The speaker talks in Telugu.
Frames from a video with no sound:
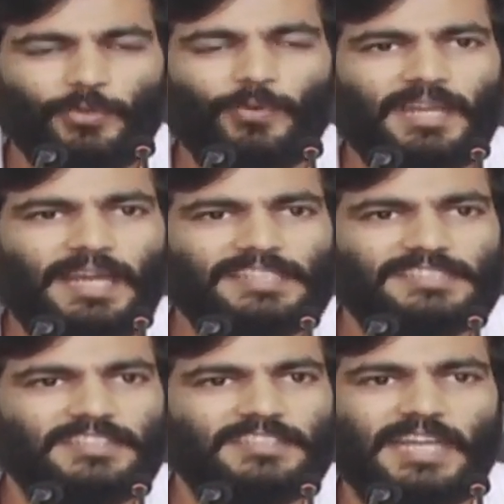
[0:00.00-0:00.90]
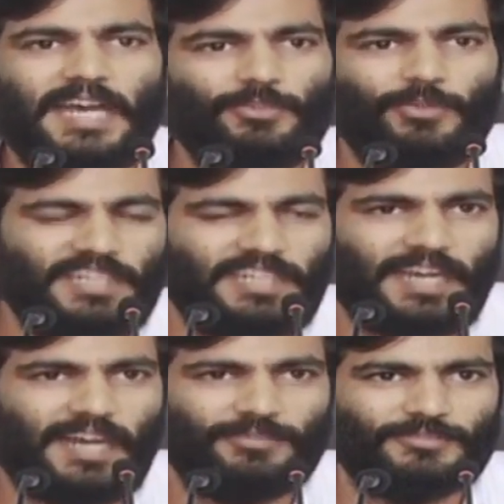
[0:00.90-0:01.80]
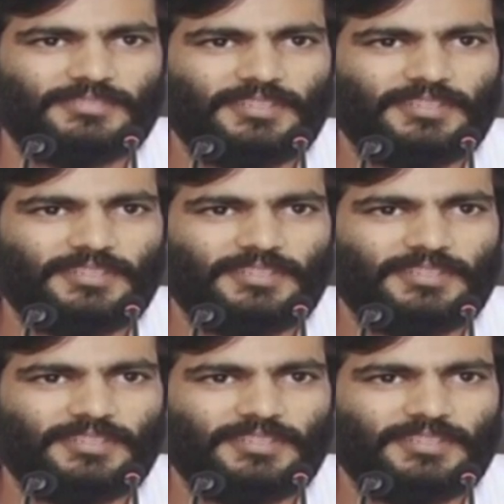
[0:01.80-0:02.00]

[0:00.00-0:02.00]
నువ్వు అనాల్సింది జాదు రెడ్డి కాదు